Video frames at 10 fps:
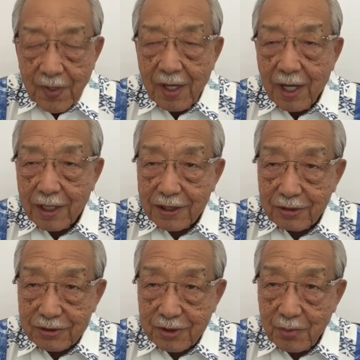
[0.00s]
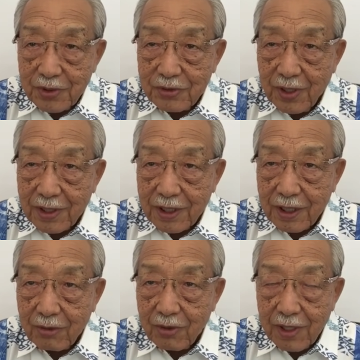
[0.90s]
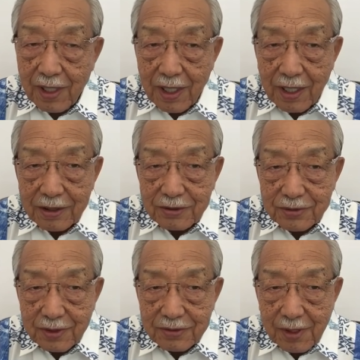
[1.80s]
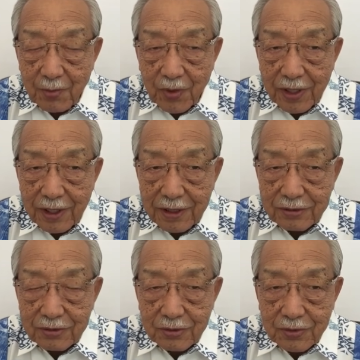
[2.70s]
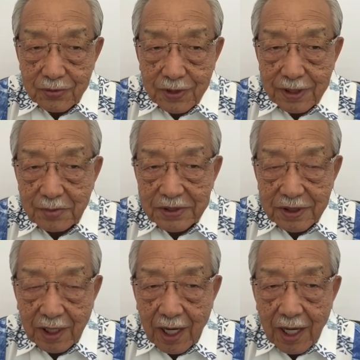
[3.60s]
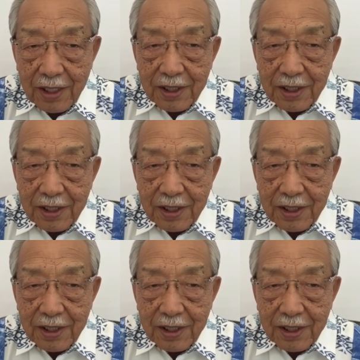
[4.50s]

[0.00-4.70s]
払ってる人もいるわけで、これが住宅がもらえないということになりますから、